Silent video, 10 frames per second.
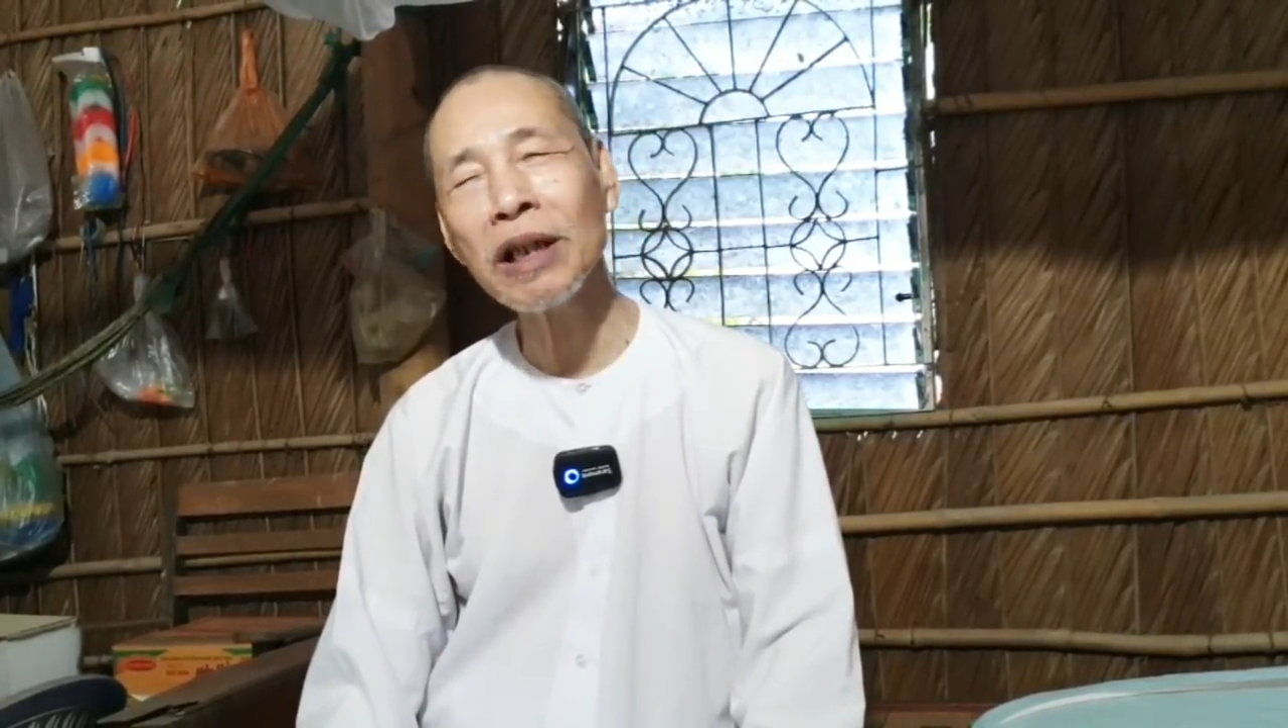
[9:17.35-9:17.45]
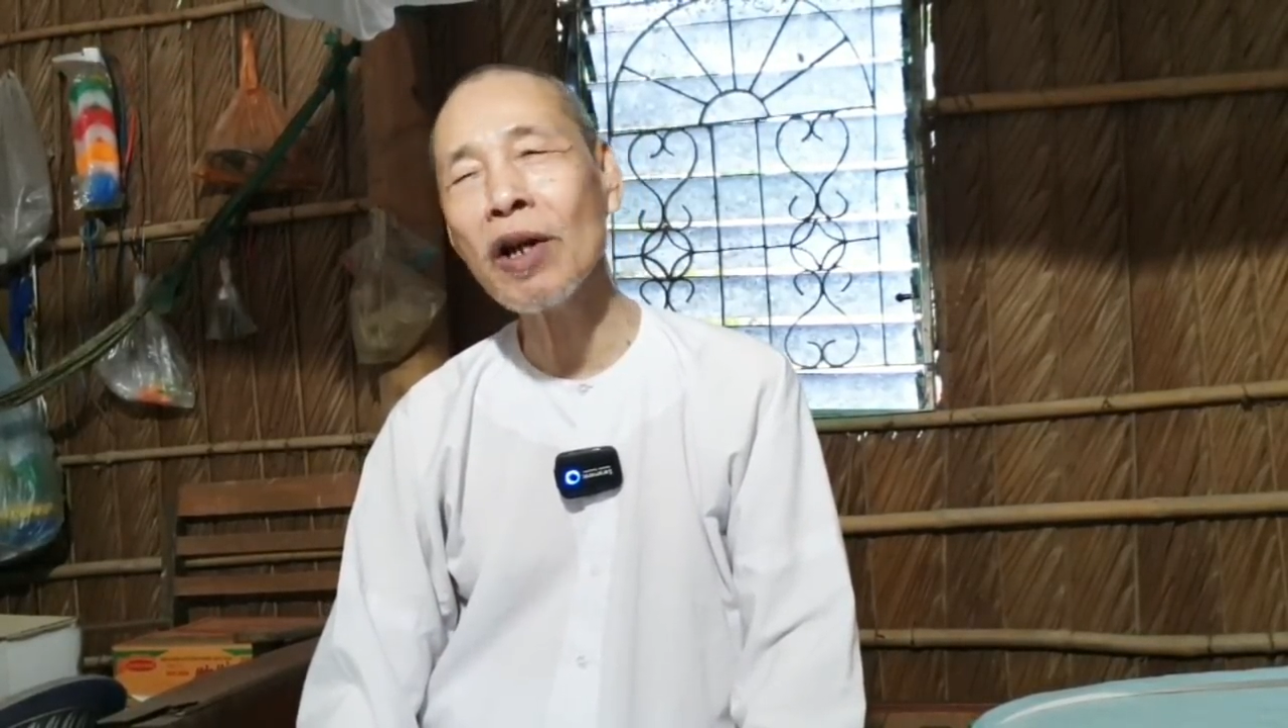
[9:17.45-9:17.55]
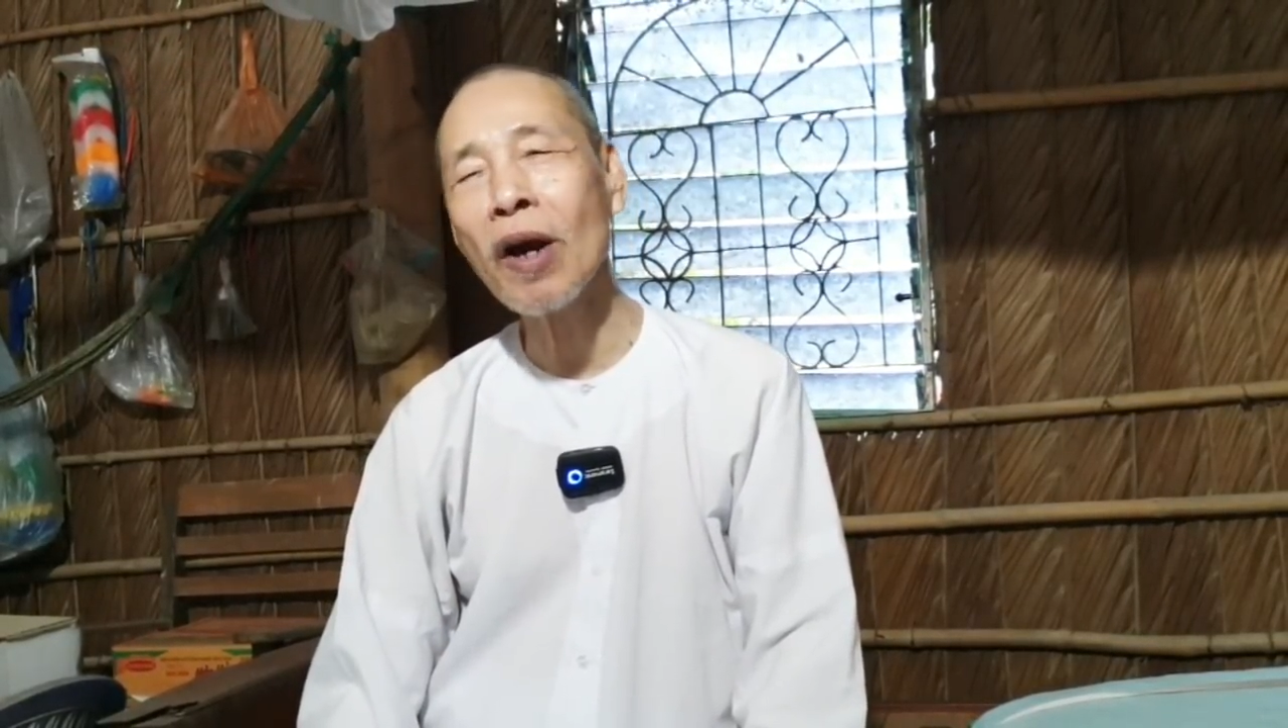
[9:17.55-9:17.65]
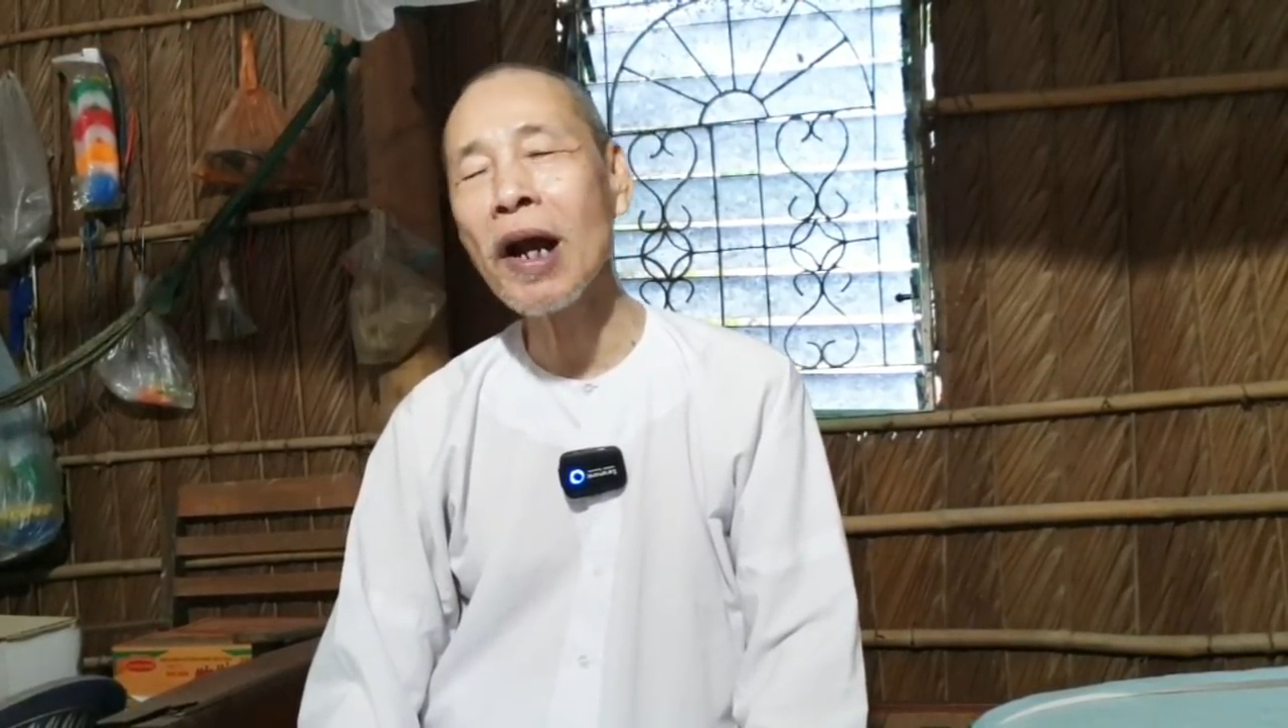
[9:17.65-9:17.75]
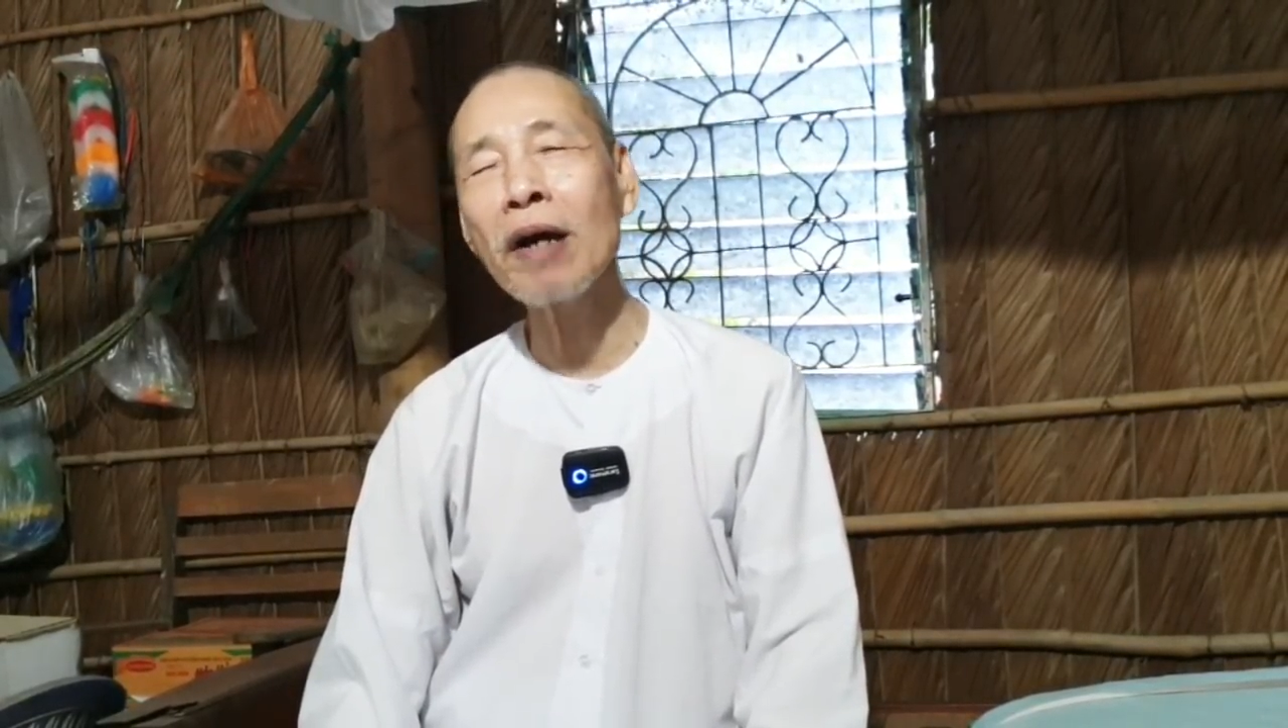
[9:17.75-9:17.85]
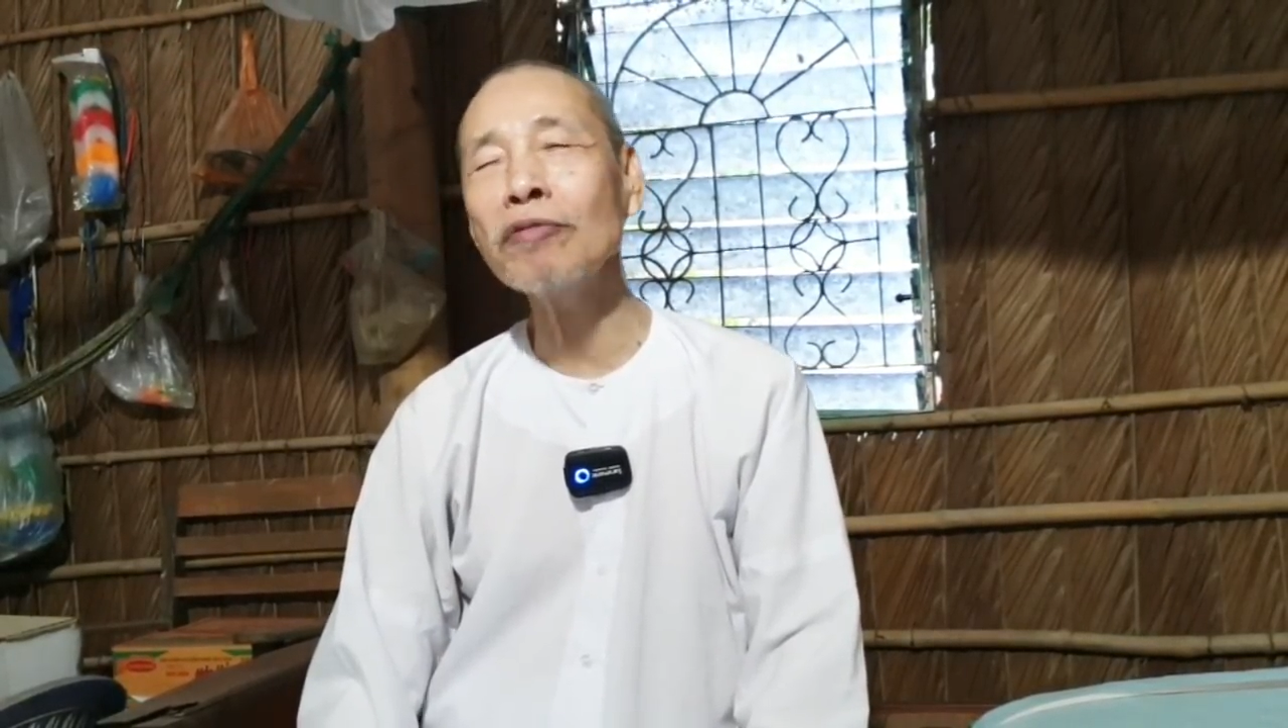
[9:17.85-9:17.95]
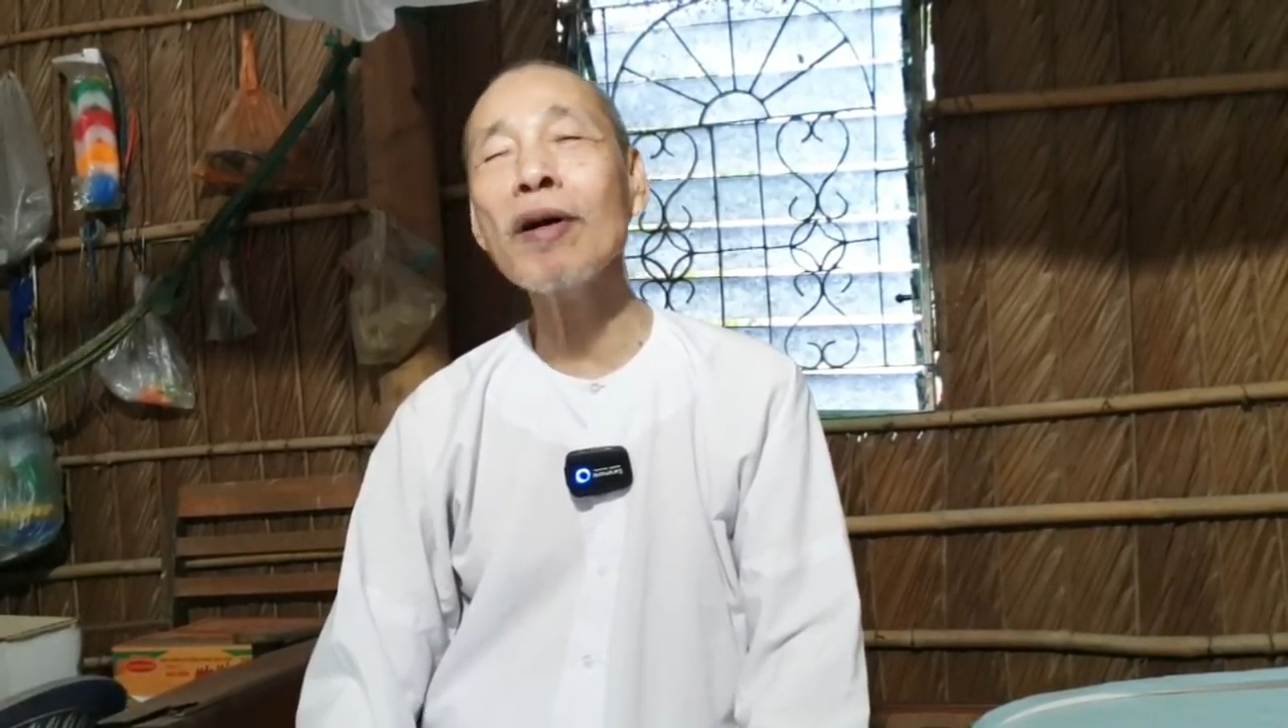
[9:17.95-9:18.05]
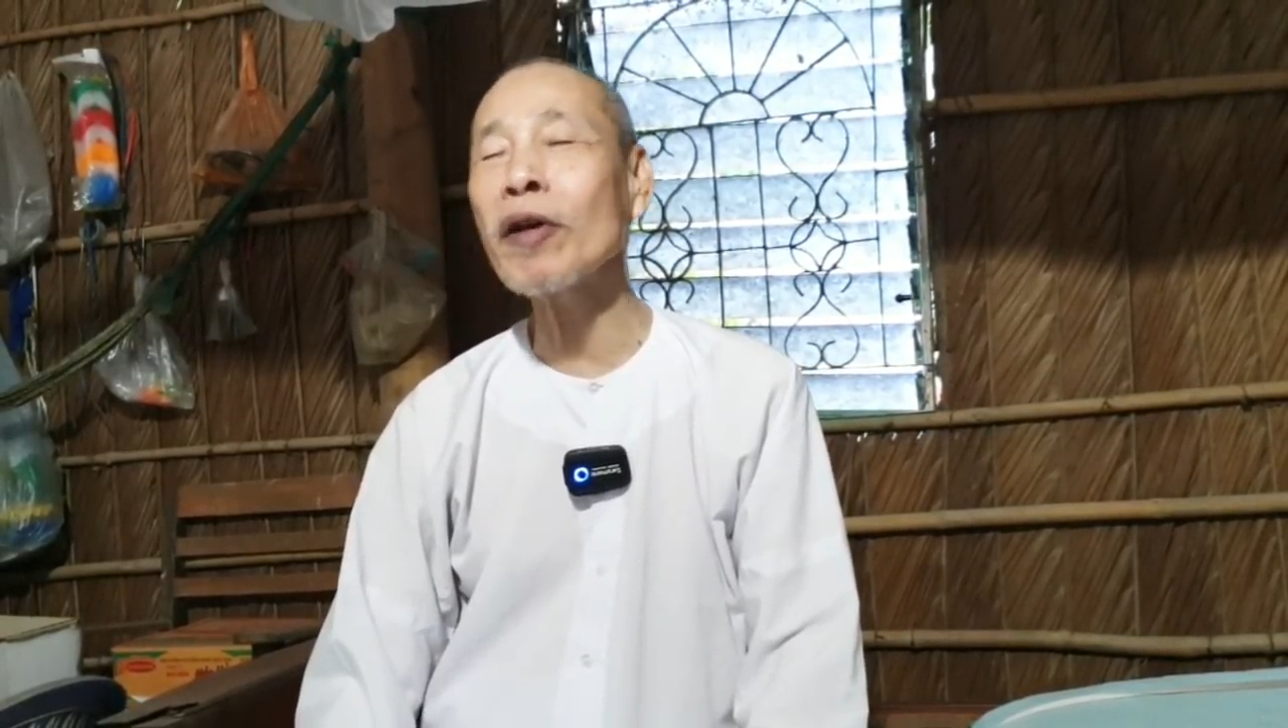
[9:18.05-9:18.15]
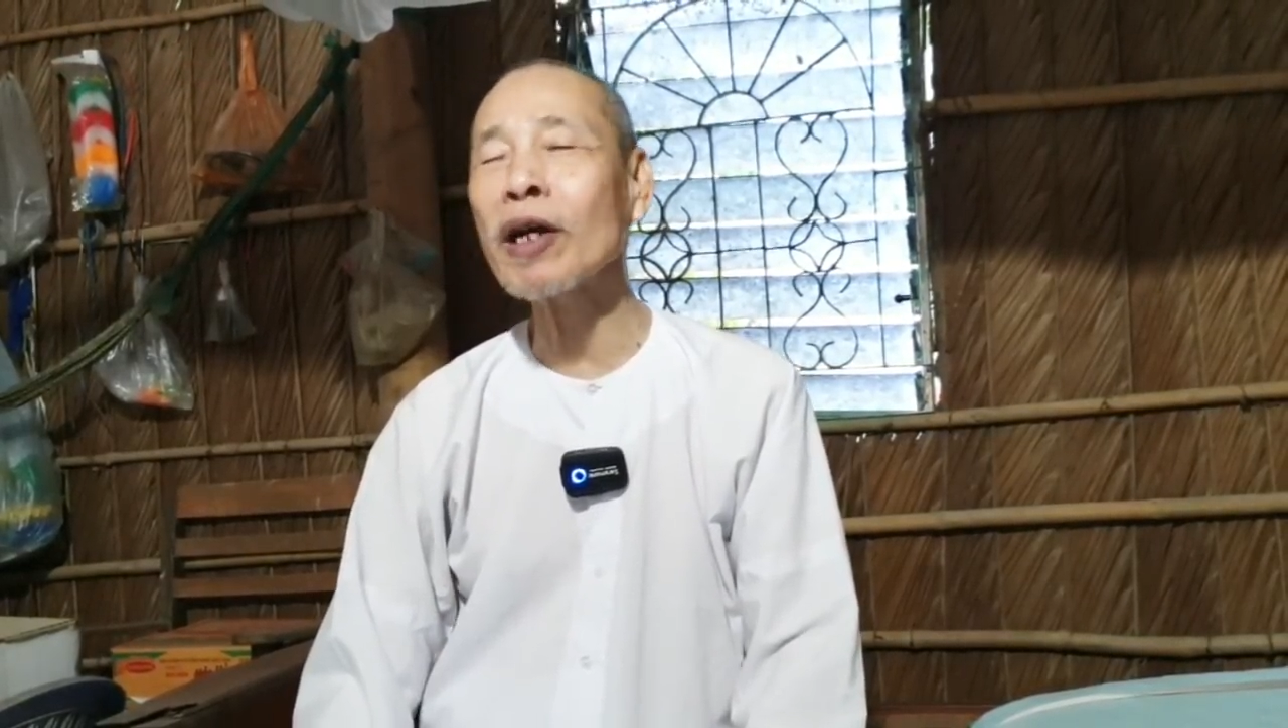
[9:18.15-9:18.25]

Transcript: chế độ ra không có